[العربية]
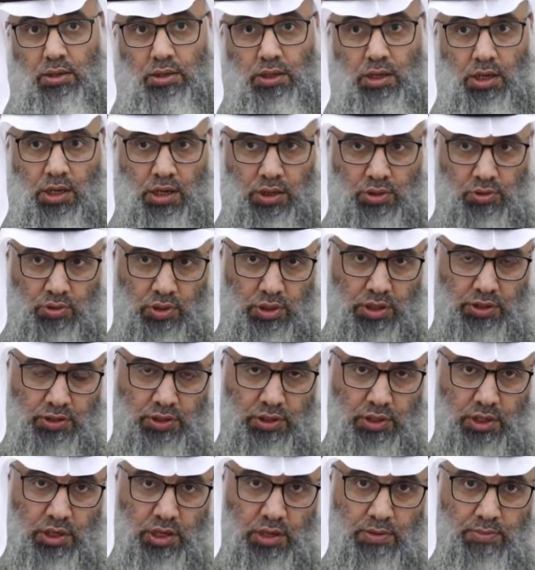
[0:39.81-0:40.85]
يا ايها
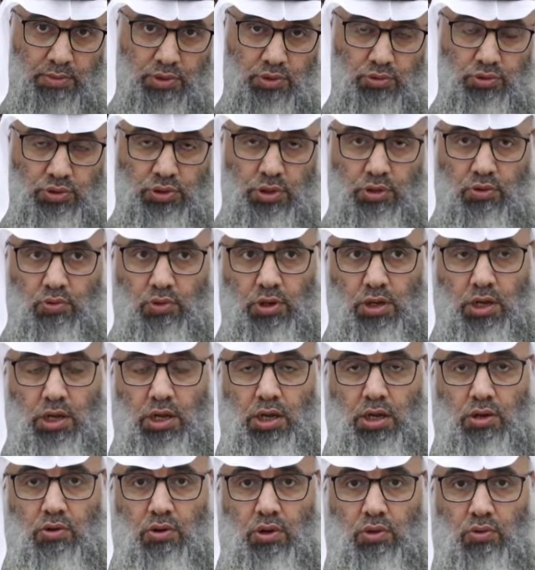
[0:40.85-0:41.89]
الذين امنوا اتقوا
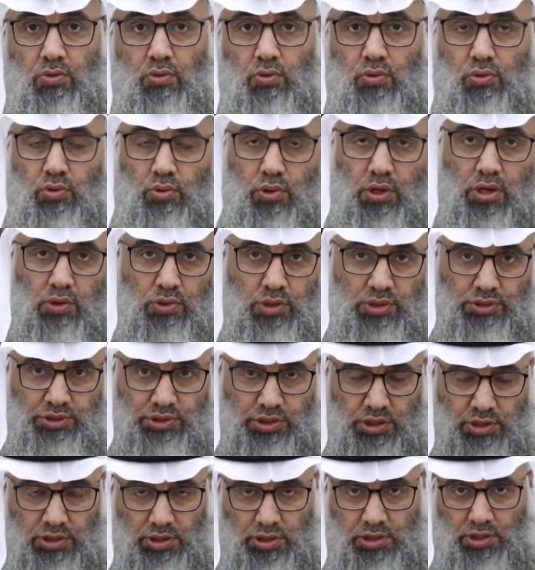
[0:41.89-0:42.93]
الله وقولوا قولا
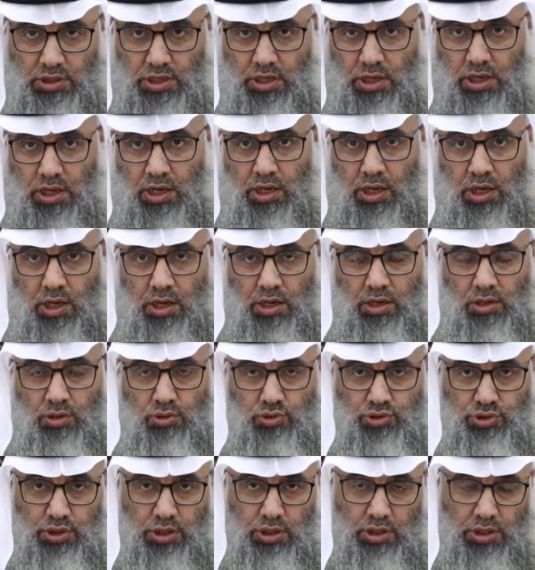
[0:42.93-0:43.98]
سديدا
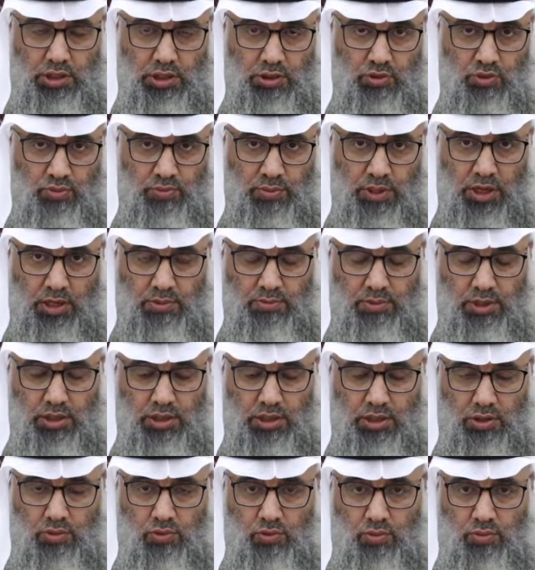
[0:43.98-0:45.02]
يصلح لكم
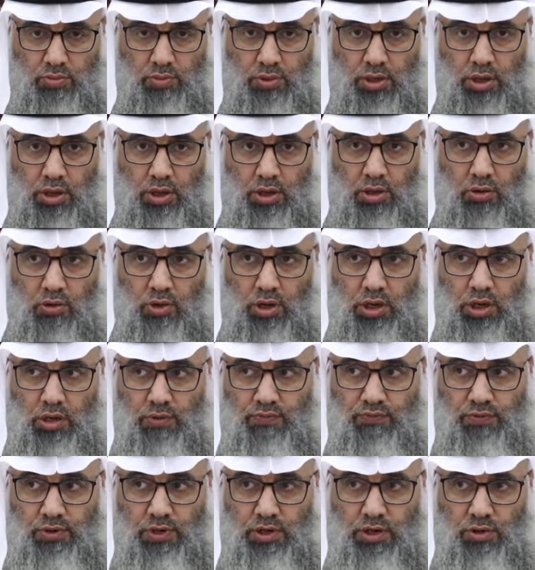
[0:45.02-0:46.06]
اعمالكم
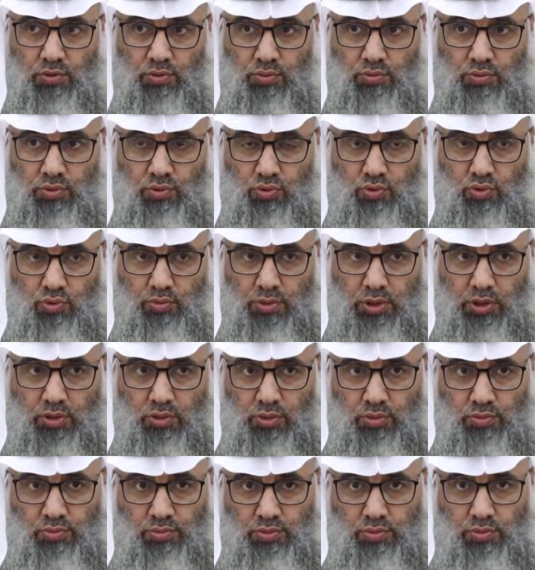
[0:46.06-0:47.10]
ويغفر لكم
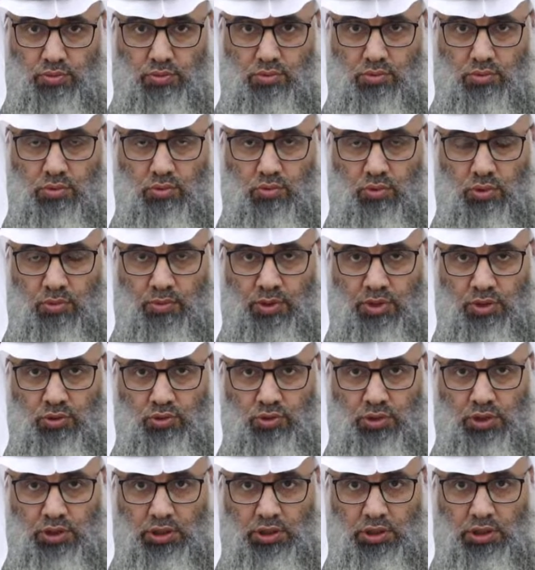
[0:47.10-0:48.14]
ذنوبكم ومن
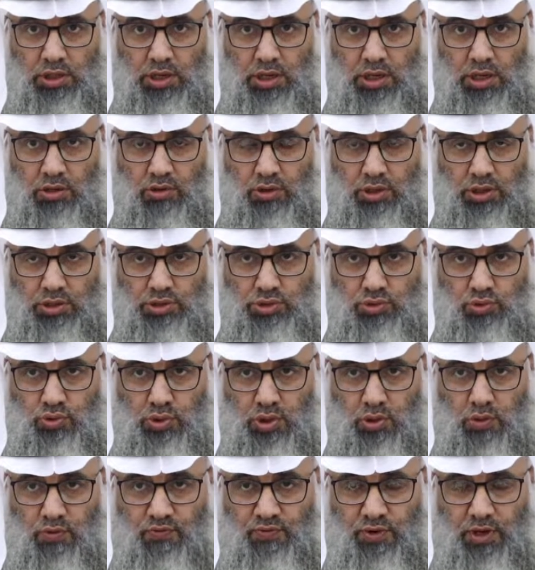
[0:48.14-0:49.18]
يطع الله
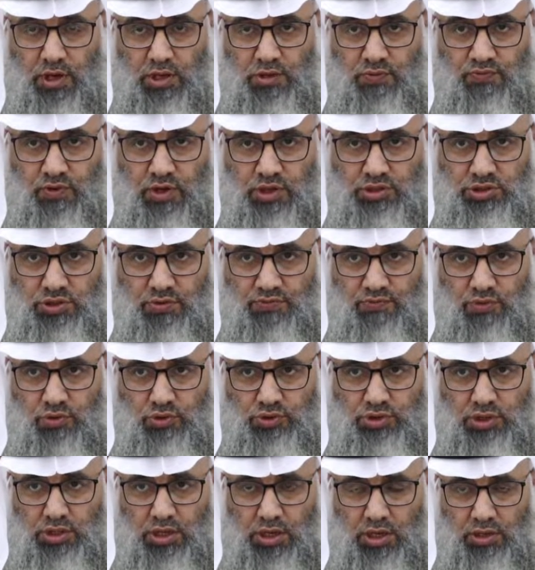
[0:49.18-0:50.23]
ورسوله فقد فاز
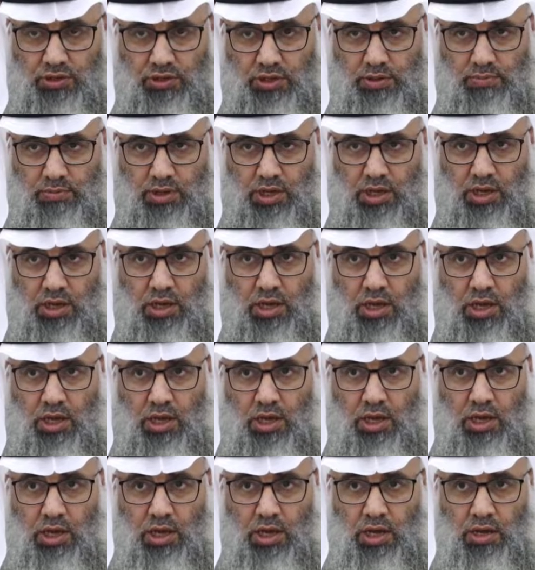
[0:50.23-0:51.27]
فوزا عظيما
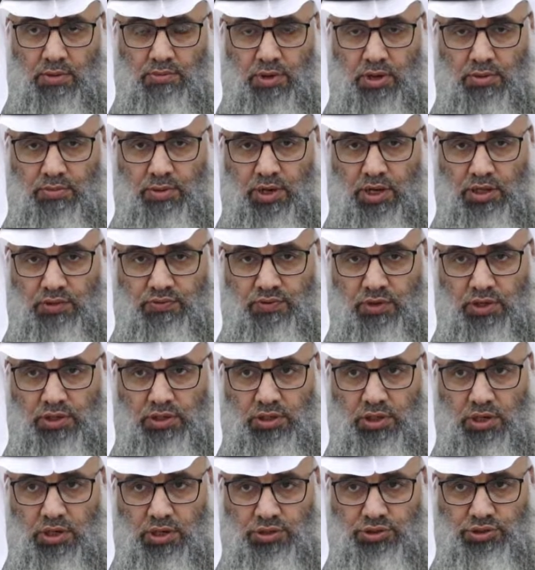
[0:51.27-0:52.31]
اما بعد
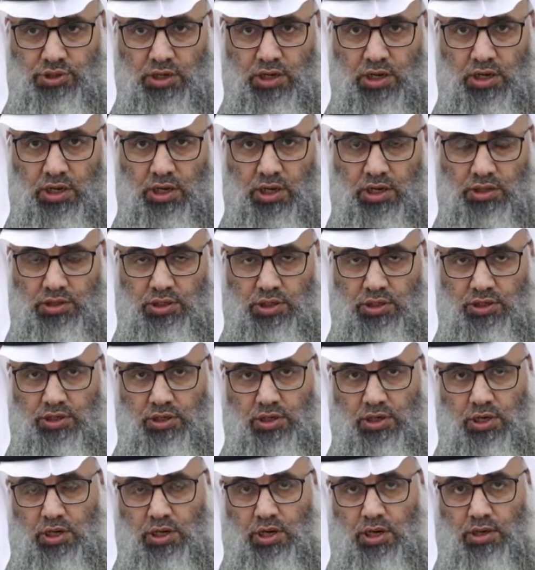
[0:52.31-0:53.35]
فان اصدق الحديث
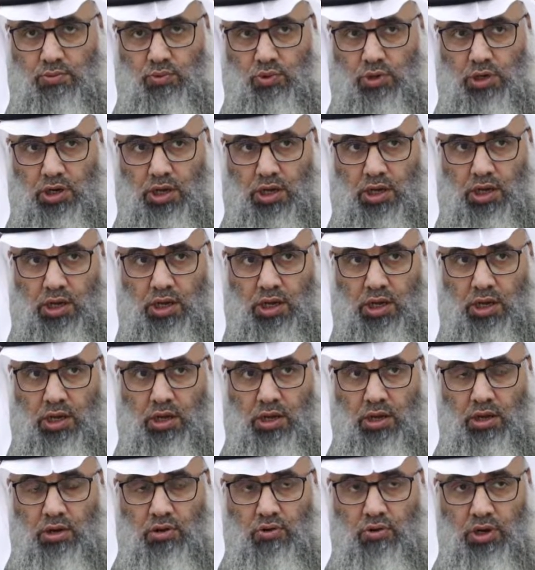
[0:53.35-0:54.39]
كلام الله
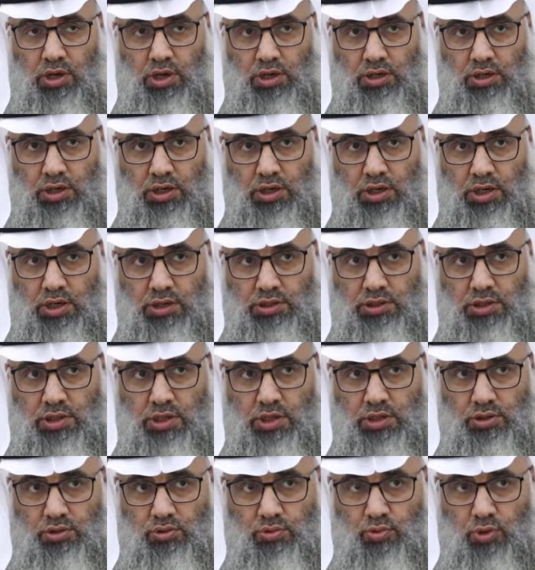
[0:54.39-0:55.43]
وخير
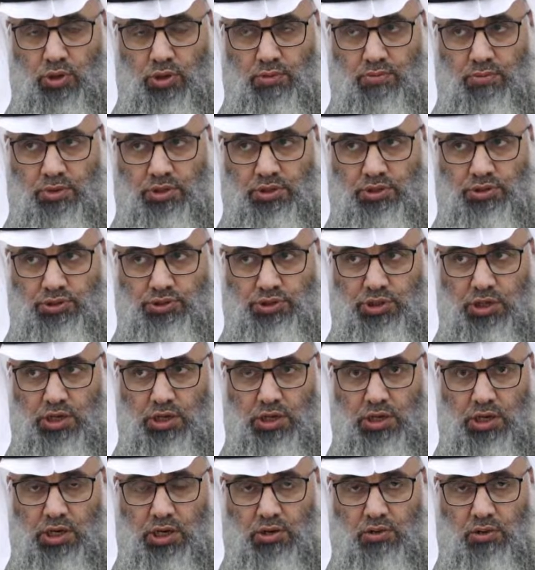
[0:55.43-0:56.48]
الهدي هدي محمد صلى
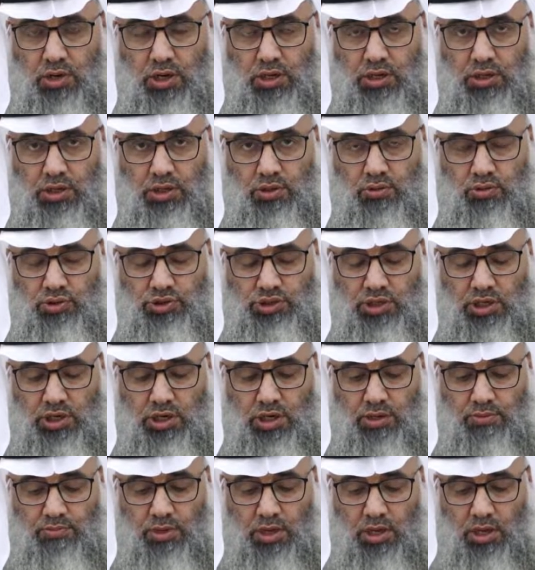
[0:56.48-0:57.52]
الله عليه
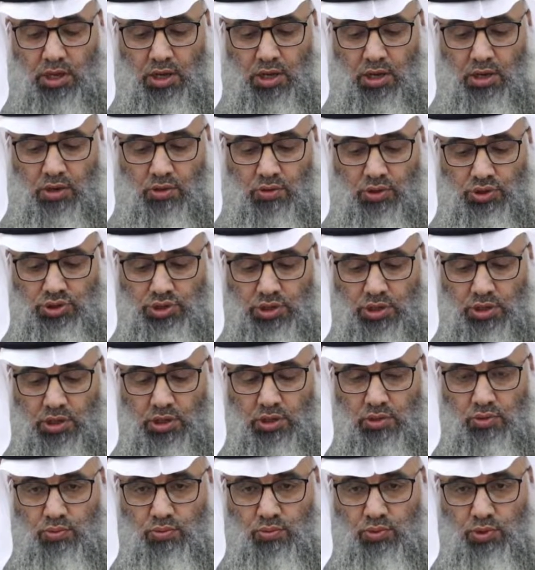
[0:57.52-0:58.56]
وسلم وشر
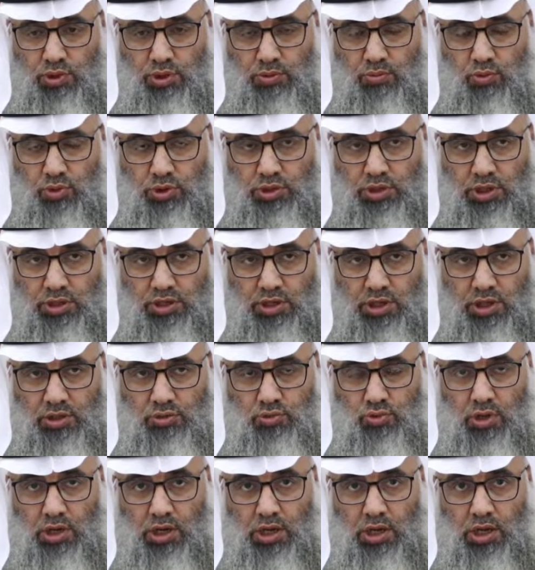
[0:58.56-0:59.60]
الأمور
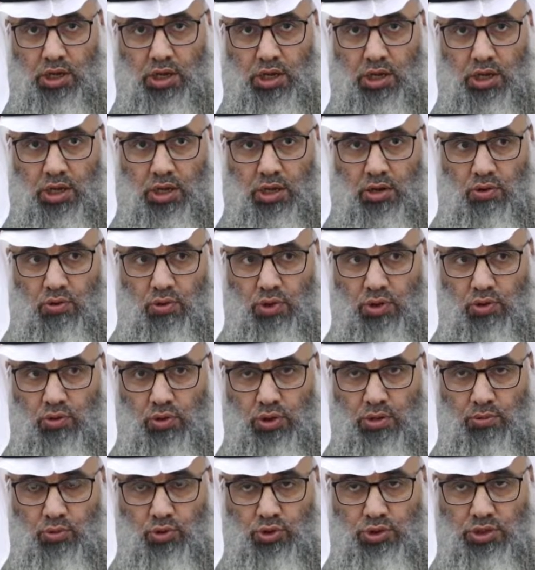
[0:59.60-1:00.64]
محدثاتها
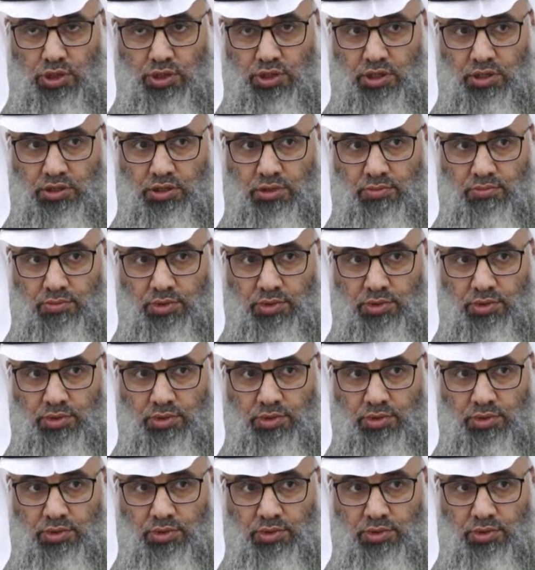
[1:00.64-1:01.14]
وكل محدثة